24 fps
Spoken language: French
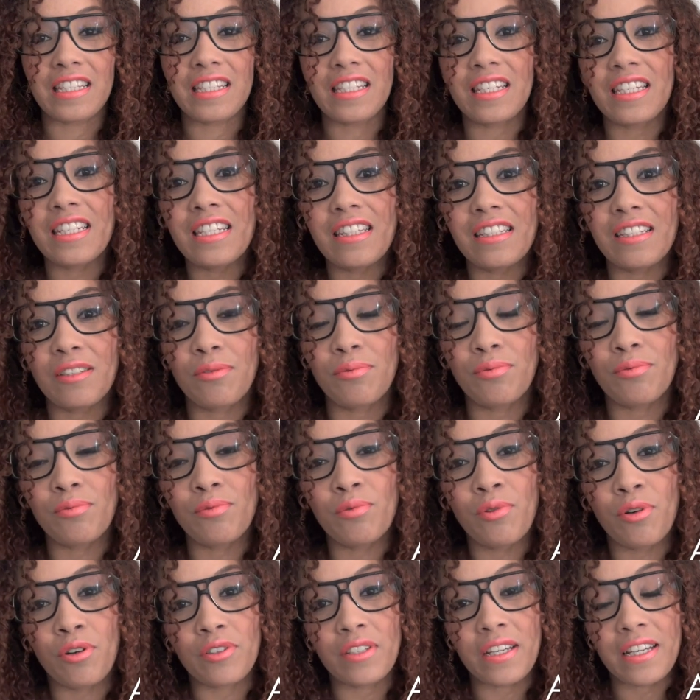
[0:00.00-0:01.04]
site et
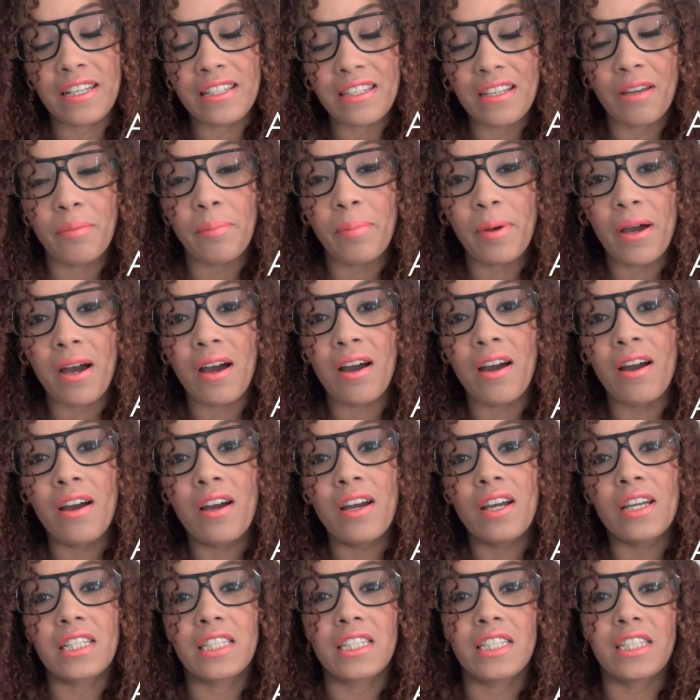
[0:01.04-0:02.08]
tout très sympa
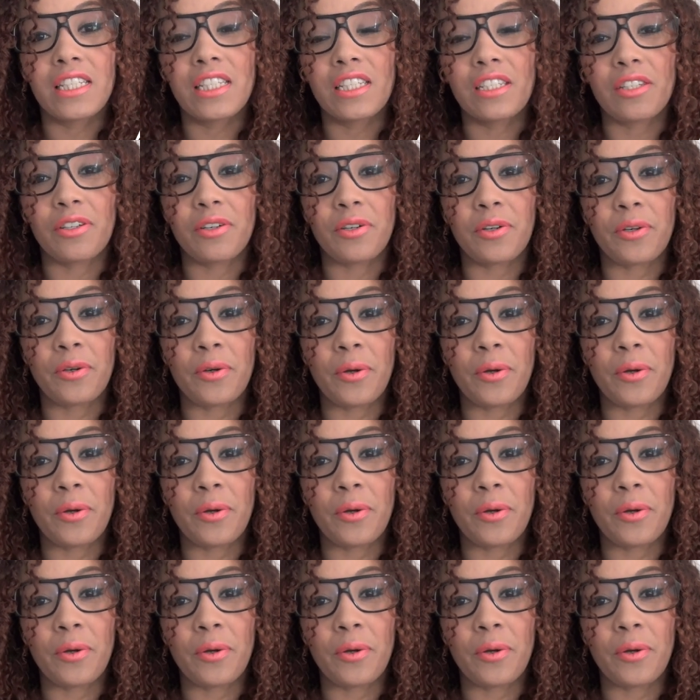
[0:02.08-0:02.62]
qui,